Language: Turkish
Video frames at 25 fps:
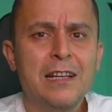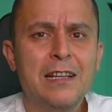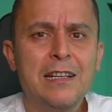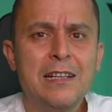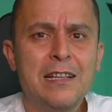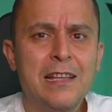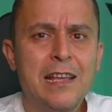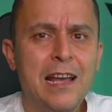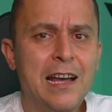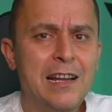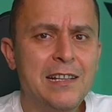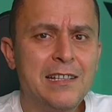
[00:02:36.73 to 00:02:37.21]

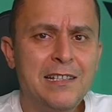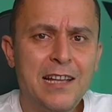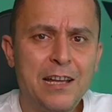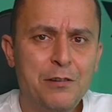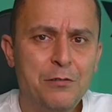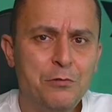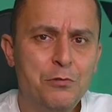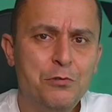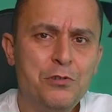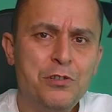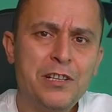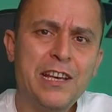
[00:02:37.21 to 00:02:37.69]
Yani
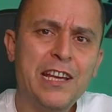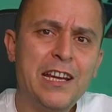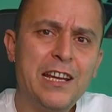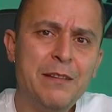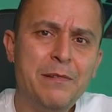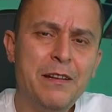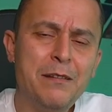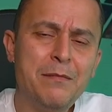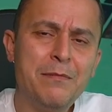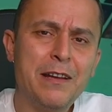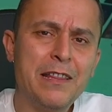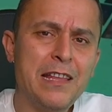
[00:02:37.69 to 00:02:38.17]
sen üçgeni
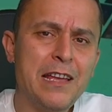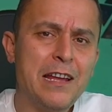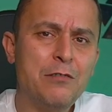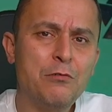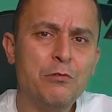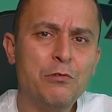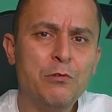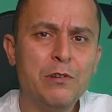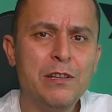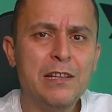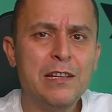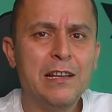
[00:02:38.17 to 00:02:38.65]

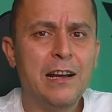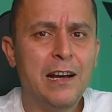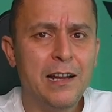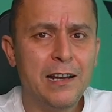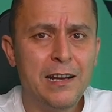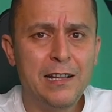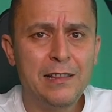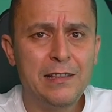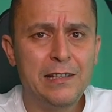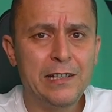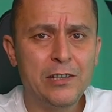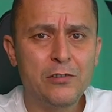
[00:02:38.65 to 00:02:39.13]
bilmeden
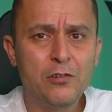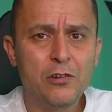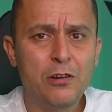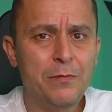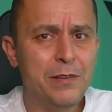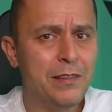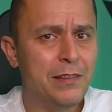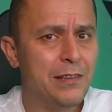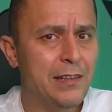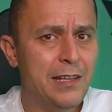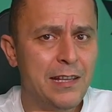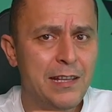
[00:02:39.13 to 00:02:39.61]
analitik
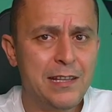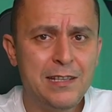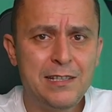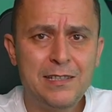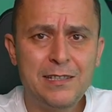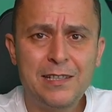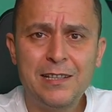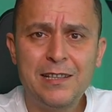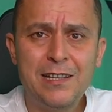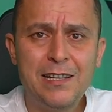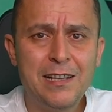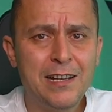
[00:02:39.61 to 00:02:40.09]
geometride
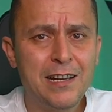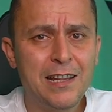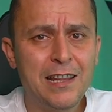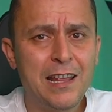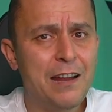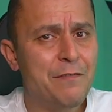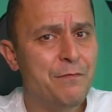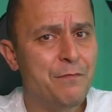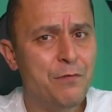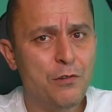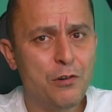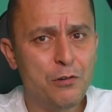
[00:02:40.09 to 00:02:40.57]
istediğin
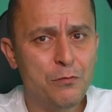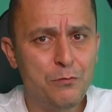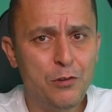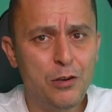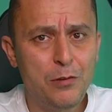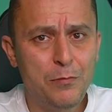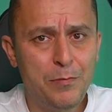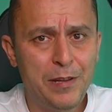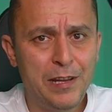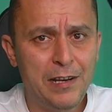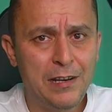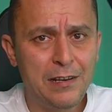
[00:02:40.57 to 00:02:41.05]
kadar
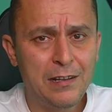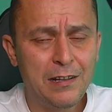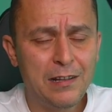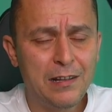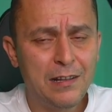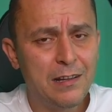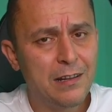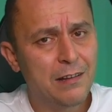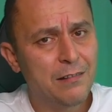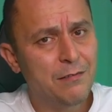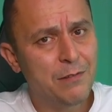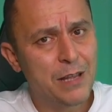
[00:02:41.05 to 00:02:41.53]
formül bil
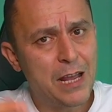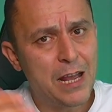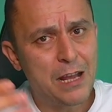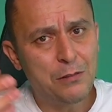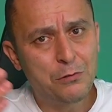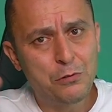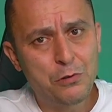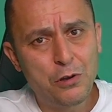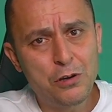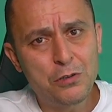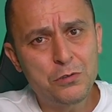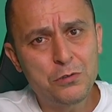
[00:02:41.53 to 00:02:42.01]

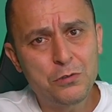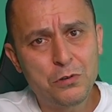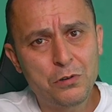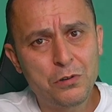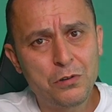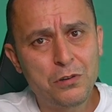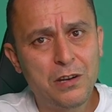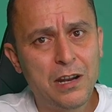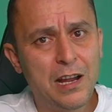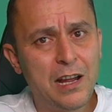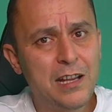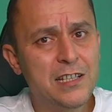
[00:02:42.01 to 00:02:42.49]
veya dört
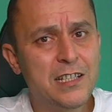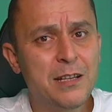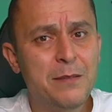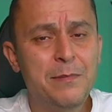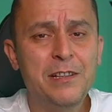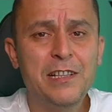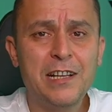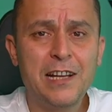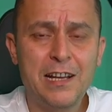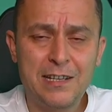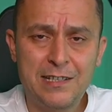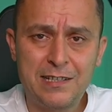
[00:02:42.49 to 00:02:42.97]
sorunun anca
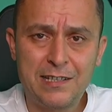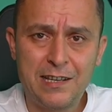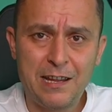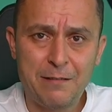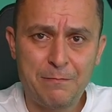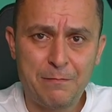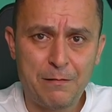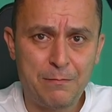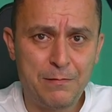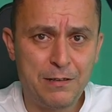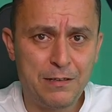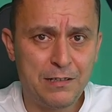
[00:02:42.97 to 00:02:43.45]
bir tanesini
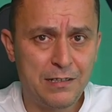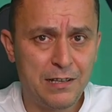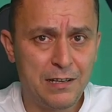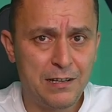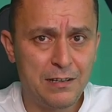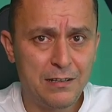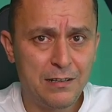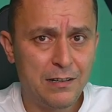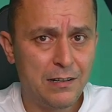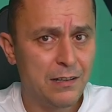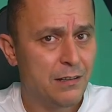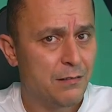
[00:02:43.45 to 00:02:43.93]

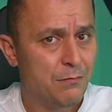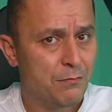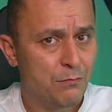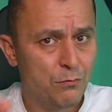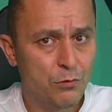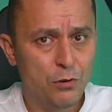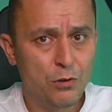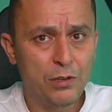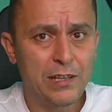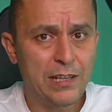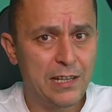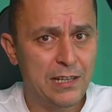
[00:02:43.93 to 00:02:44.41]
yapabilirsin.
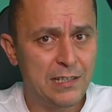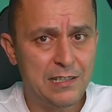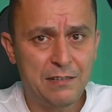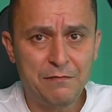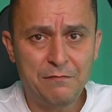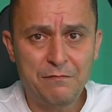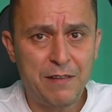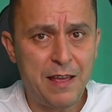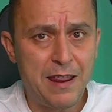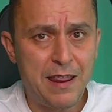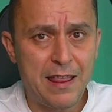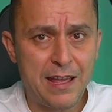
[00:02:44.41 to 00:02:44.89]
Bu
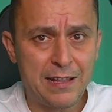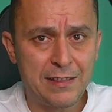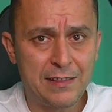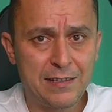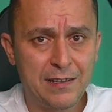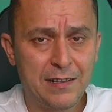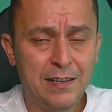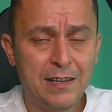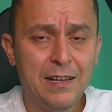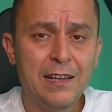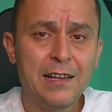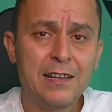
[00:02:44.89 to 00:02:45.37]
kesin ve net.